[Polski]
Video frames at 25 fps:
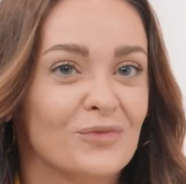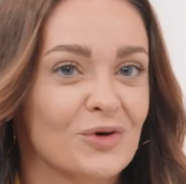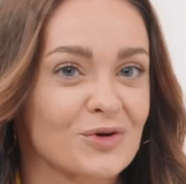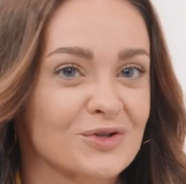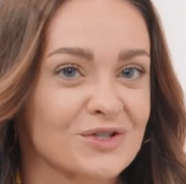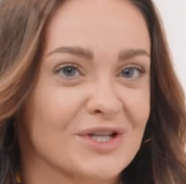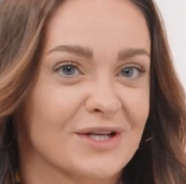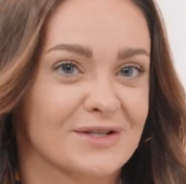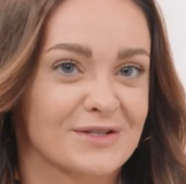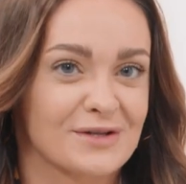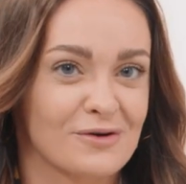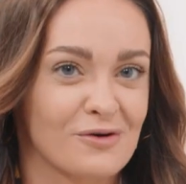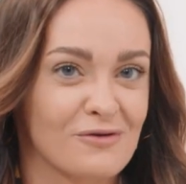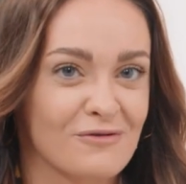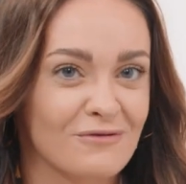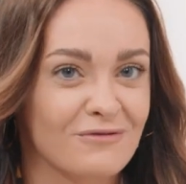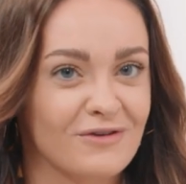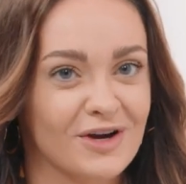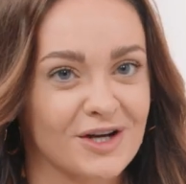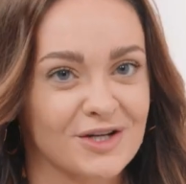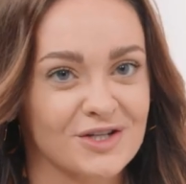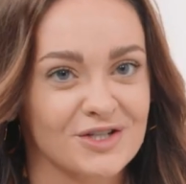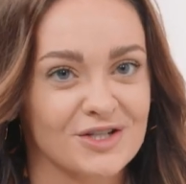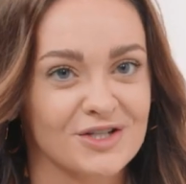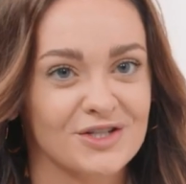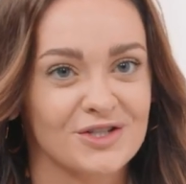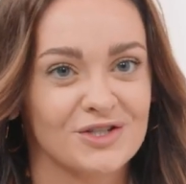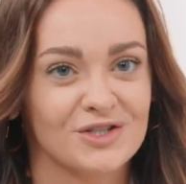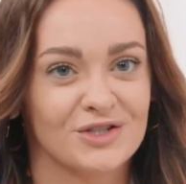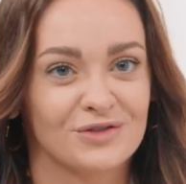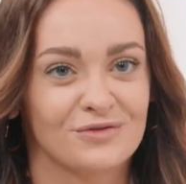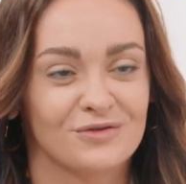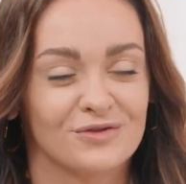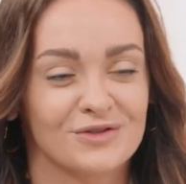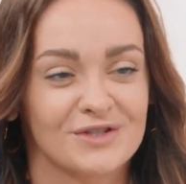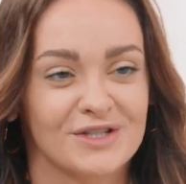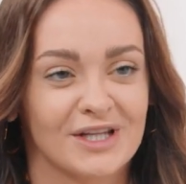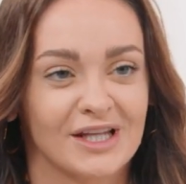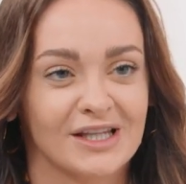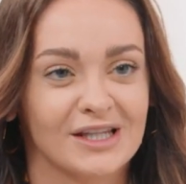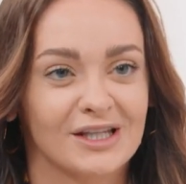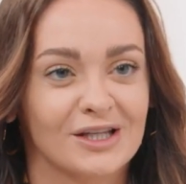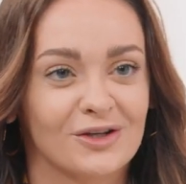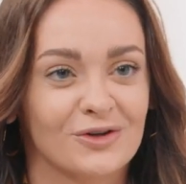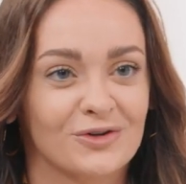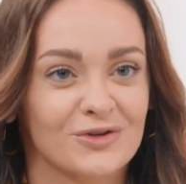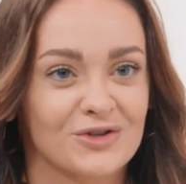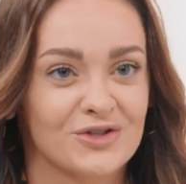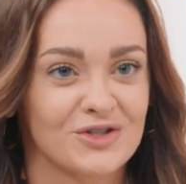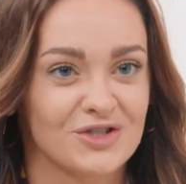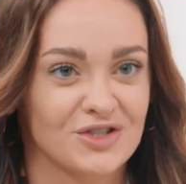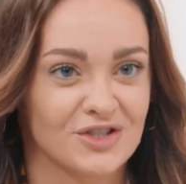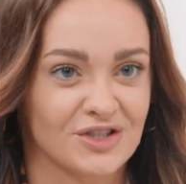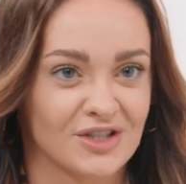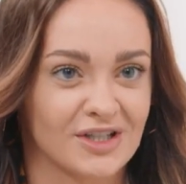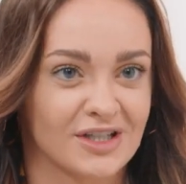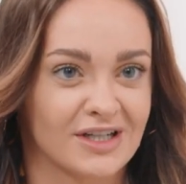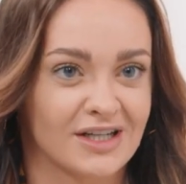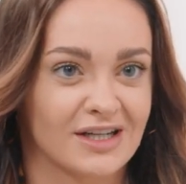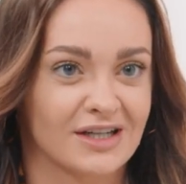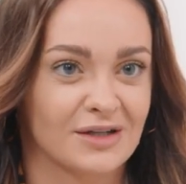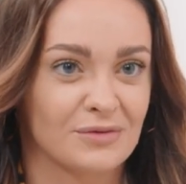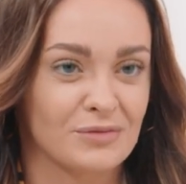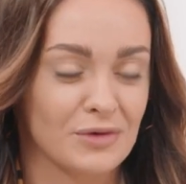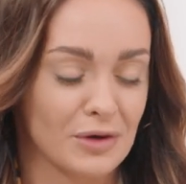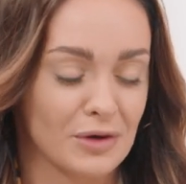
Można zauważyć, że w ostatnich odcinkach